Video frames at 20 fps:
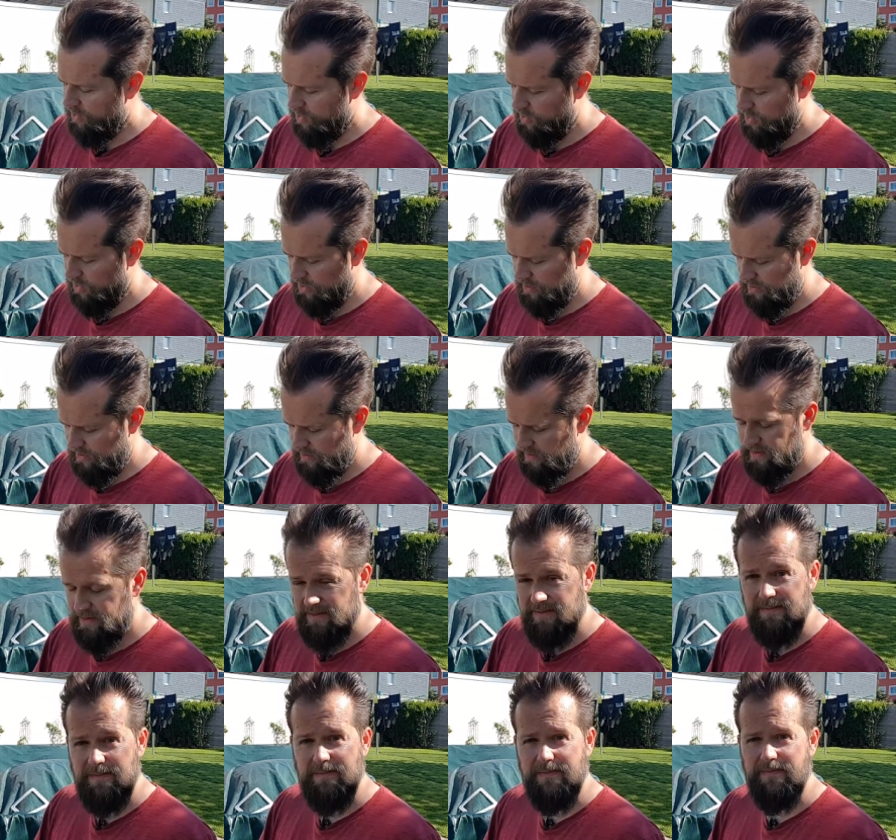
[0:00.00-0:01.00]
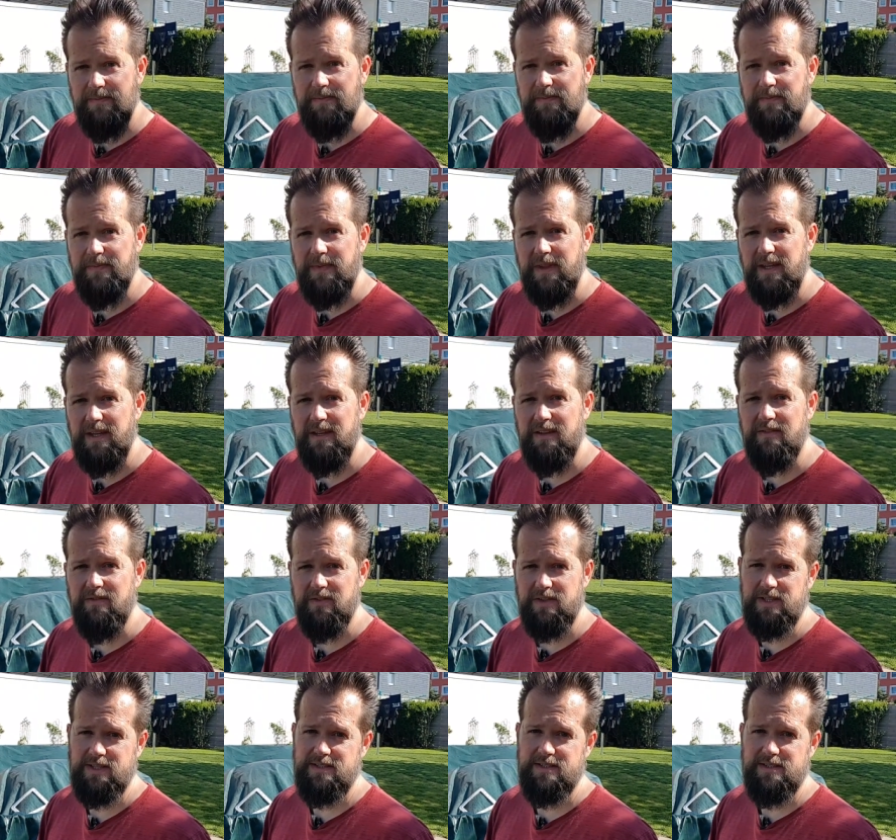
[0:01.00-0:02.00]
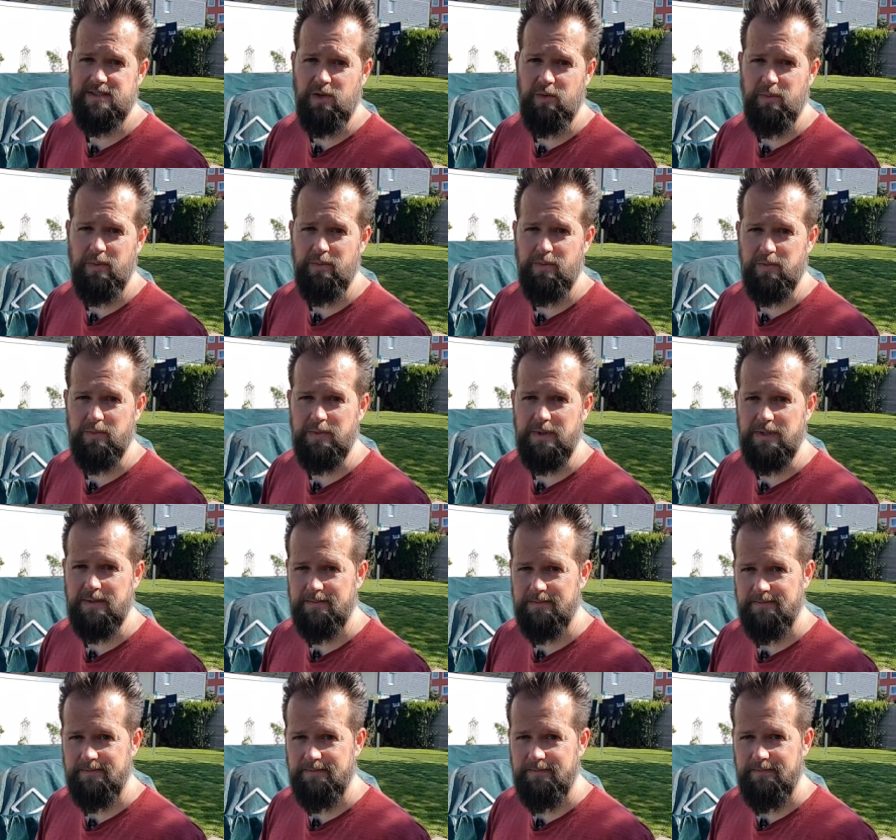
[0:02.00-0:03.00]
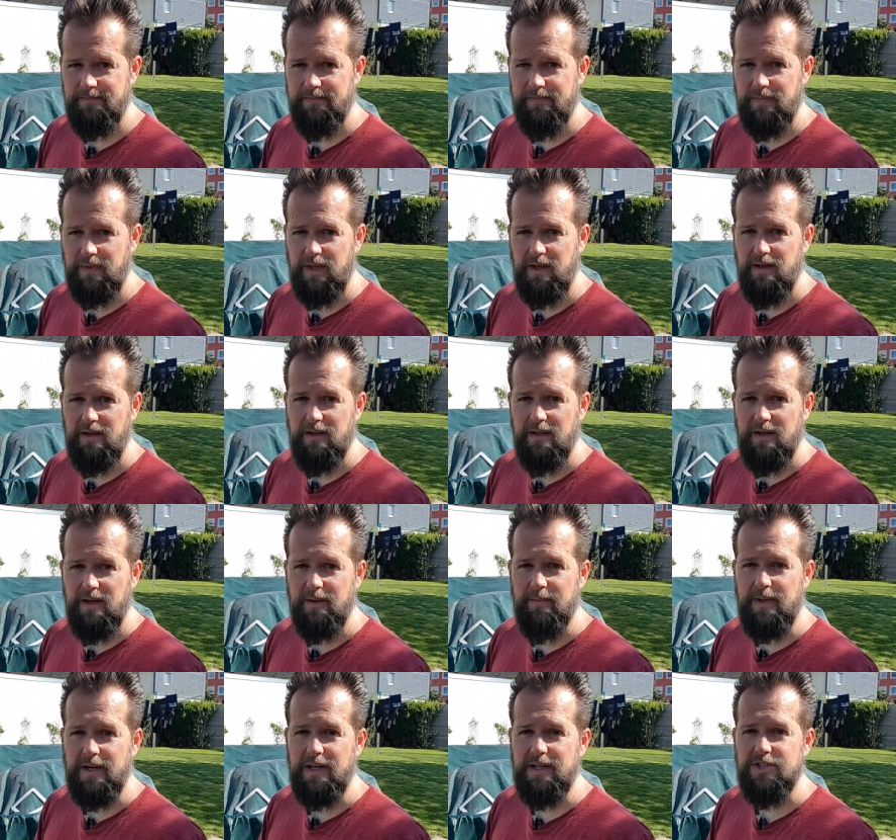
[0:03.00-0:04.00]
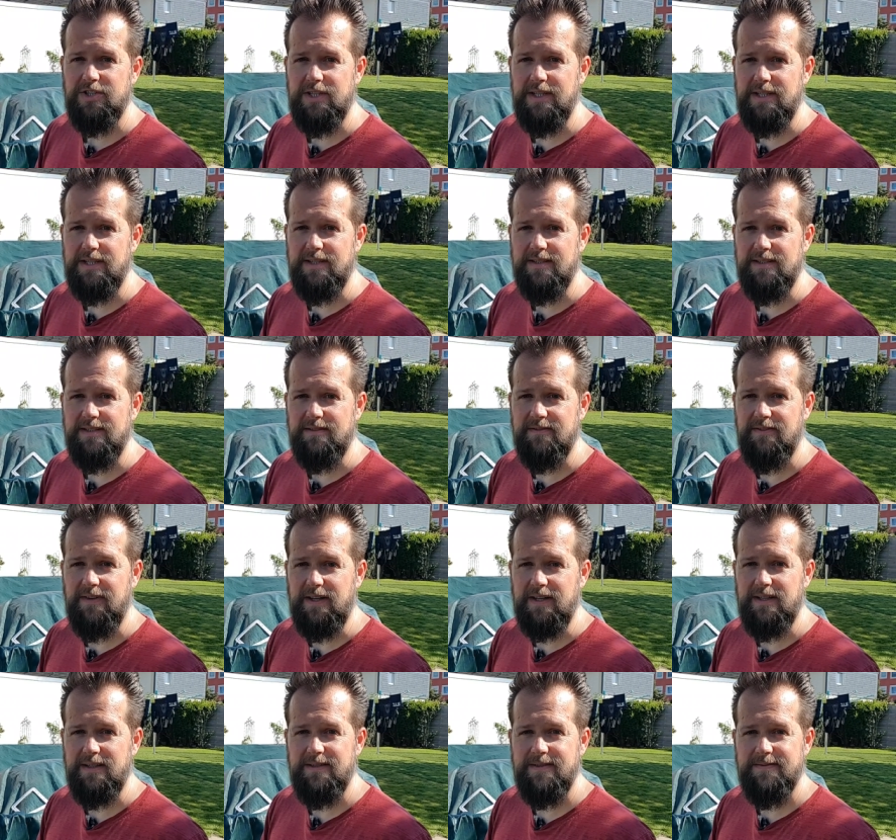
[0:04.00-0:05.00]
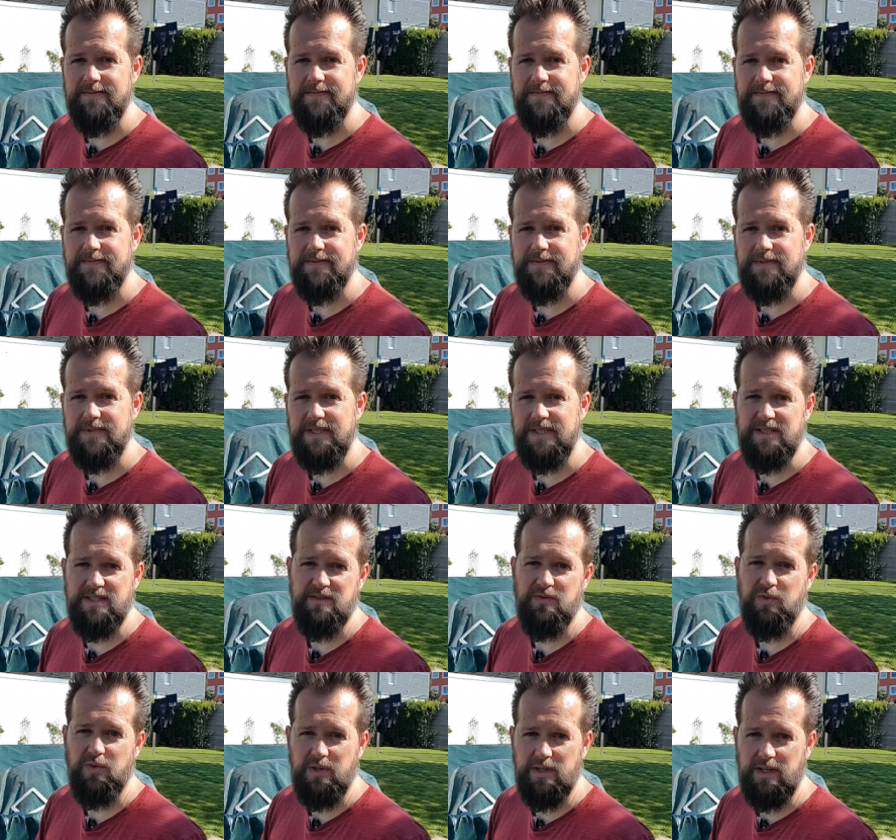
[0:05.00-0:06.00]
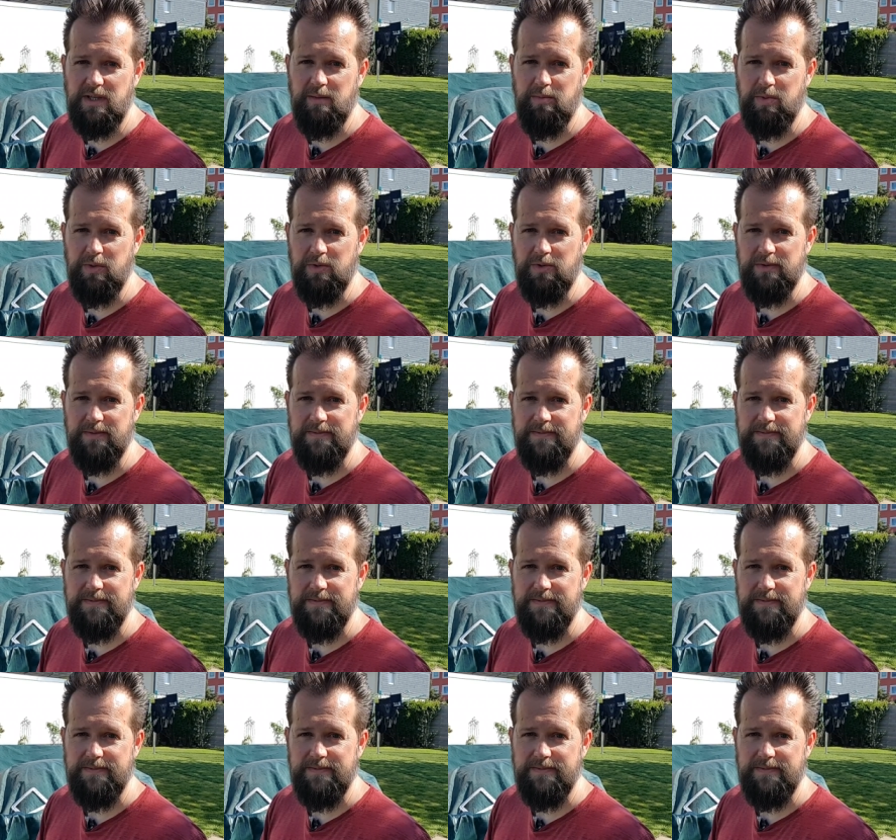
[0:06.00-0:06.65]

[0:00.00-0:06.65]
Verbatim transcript: Und ich will das jetzt auch mal probieren. Im allerschlechtesten Fall ist die Folie kaputt.